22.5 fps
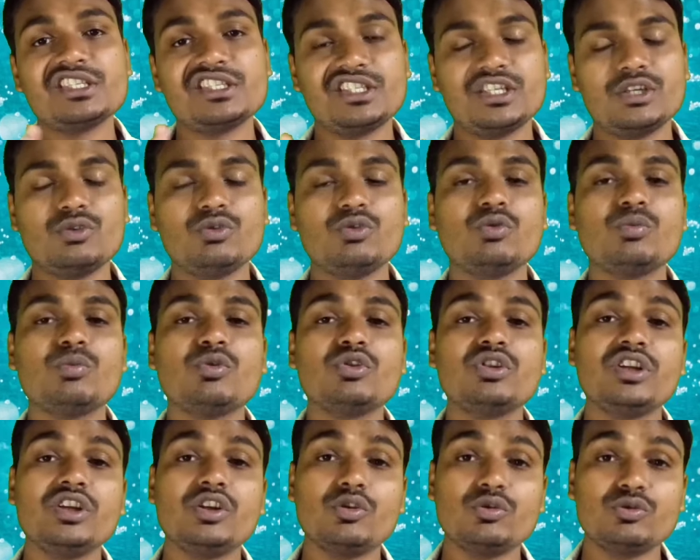যে যেহেতু
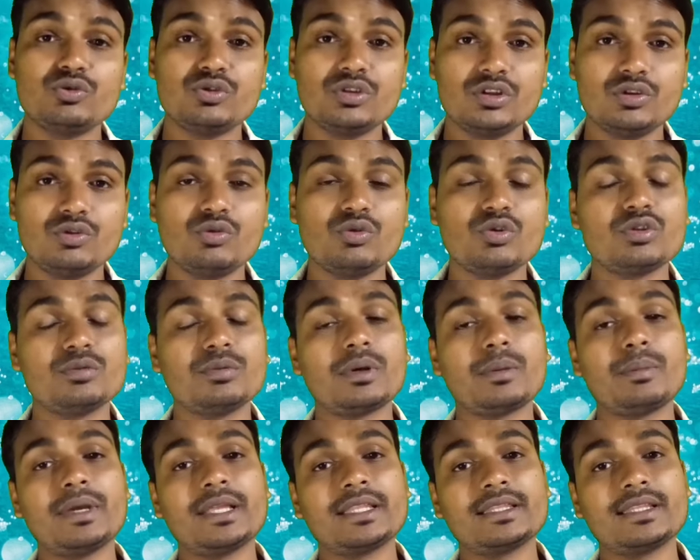প্রতিটা ওষুধের ডোজ
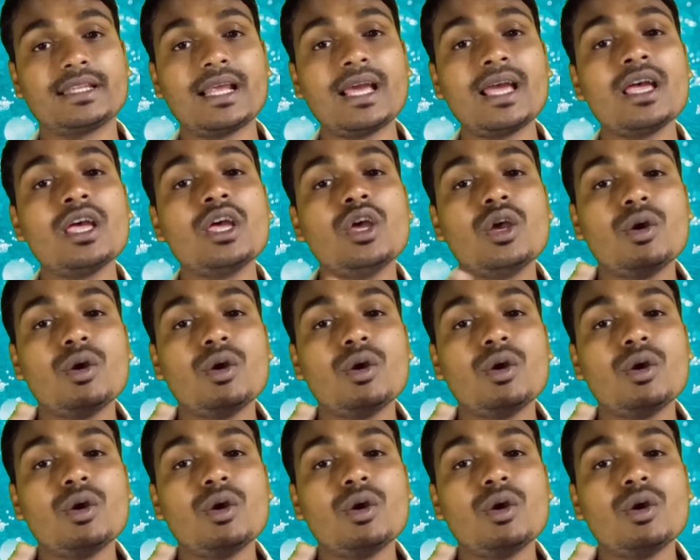বা মাত্রা